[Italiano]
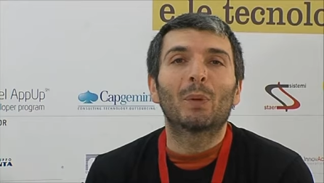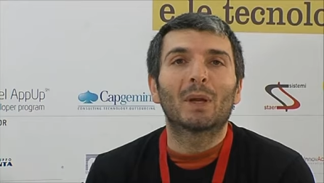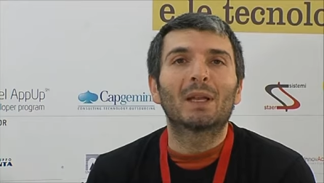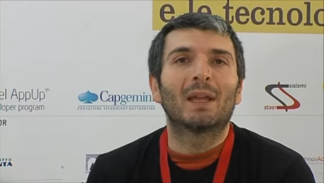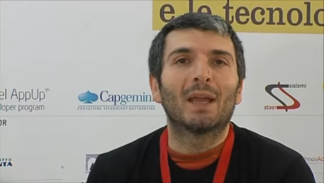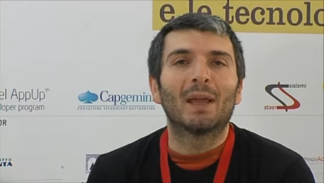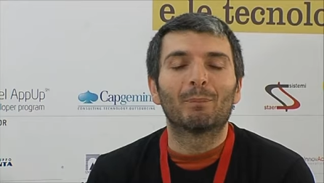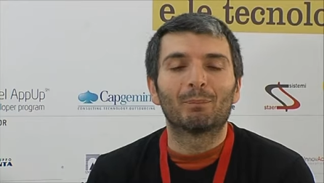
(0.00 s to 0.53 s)

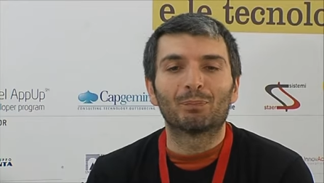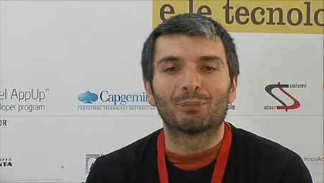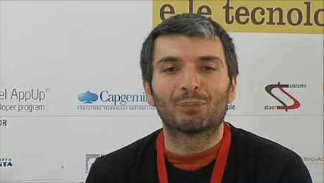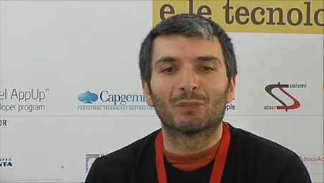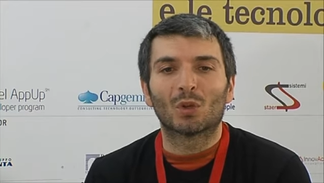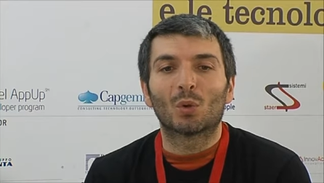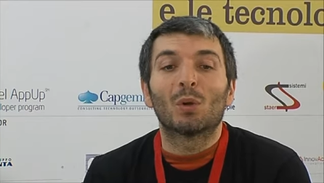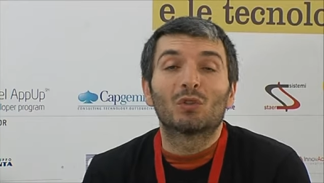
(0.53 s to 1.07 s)
perché
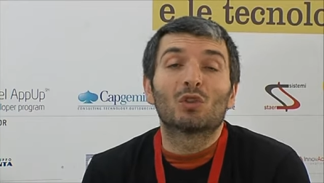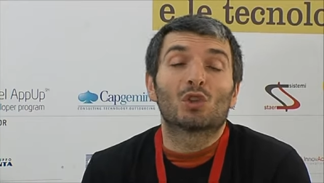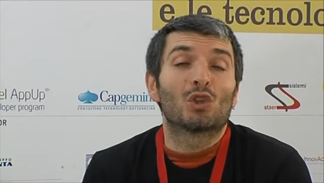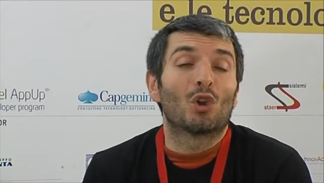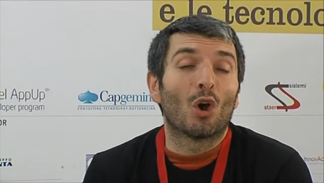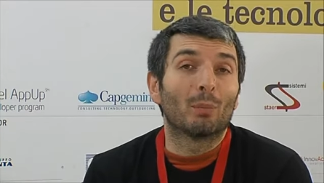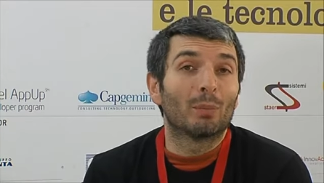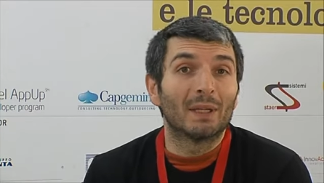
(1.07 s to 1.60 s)
mh, questo
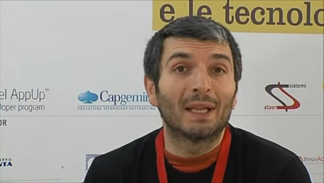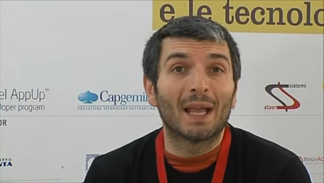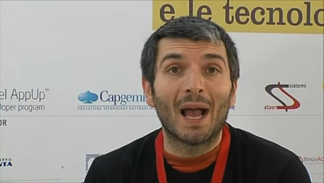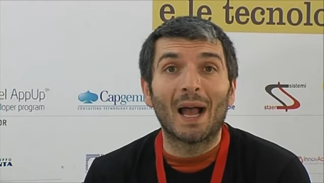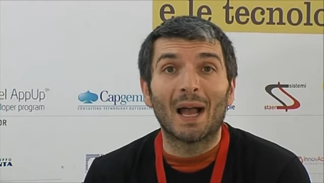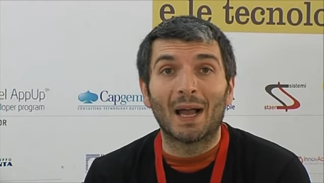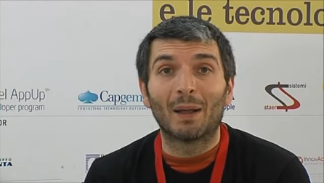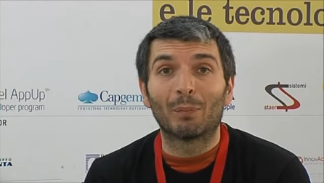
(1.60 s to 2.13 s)
ci
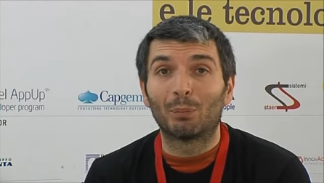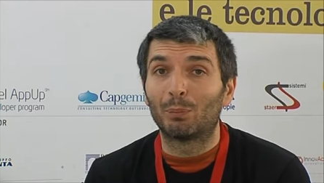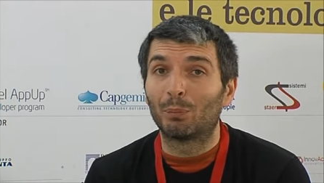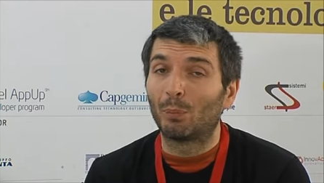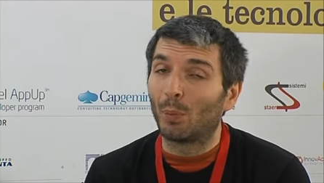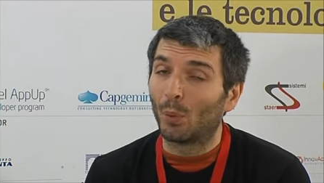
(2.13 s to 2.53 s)
obbliga a